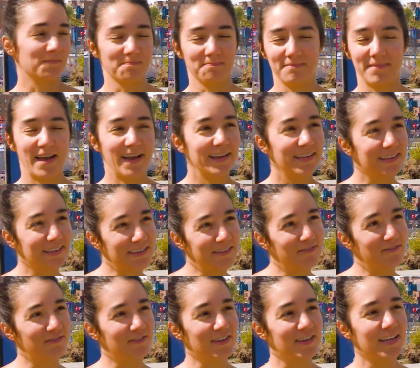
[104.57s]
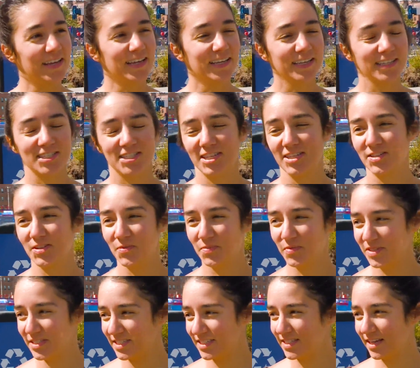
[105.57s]
magnifique. J'ai deux
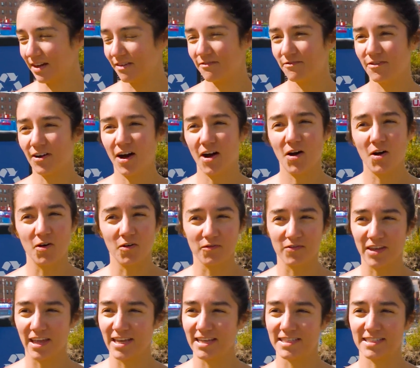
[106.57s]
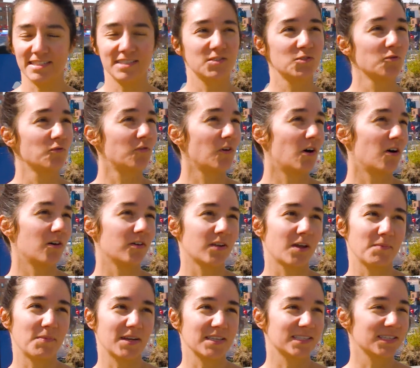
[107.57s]
petits-enfants. On vient ici souvent. On
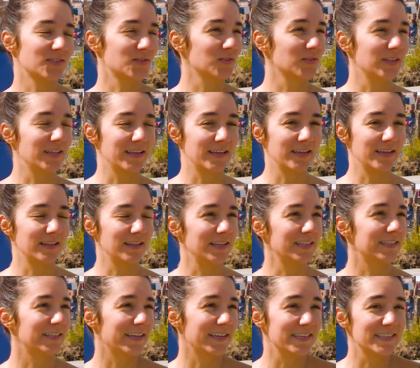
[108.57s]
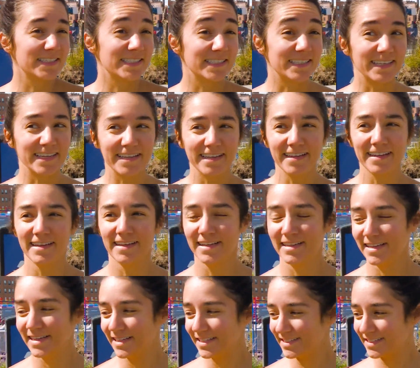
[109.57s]
a passé tout l'été ici.
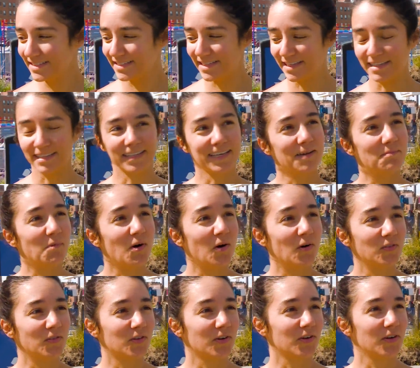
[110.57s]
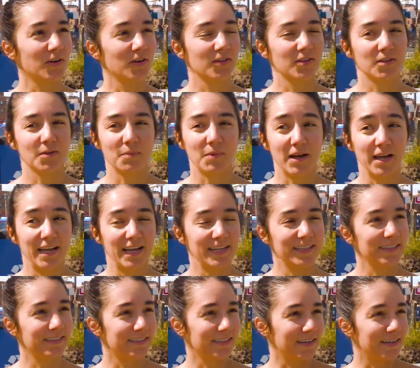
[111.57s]
C'était très bon de ne pas,
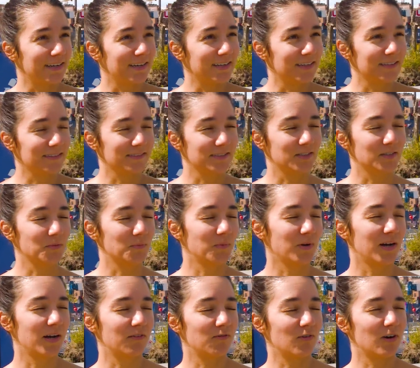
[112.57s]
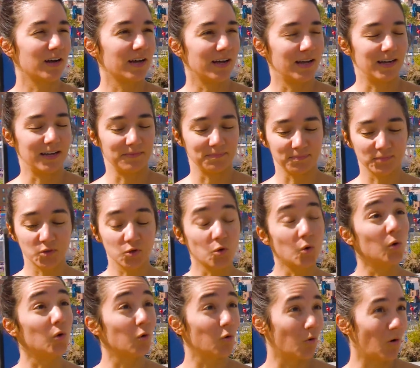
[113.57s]
euh, de pas avoir euh,
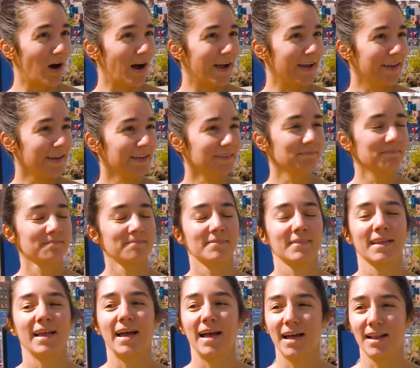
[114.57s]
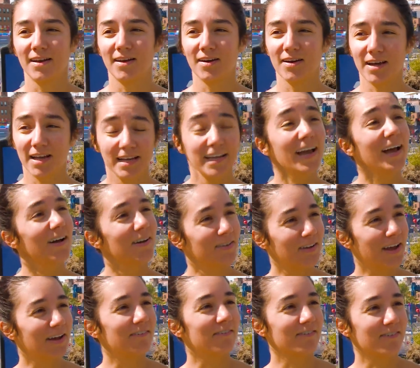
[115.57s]
trop loin. Alors, euh,
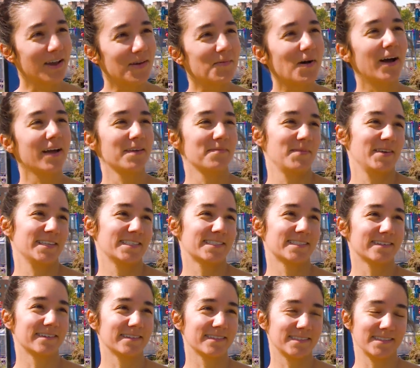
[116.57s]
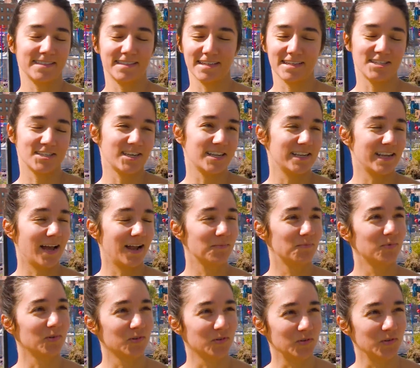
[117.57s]
on a vraiment aimé ça. C'était génial
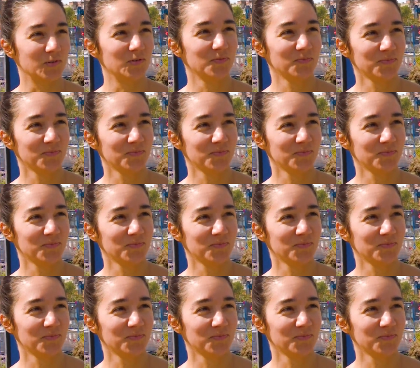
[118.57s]
pour nous.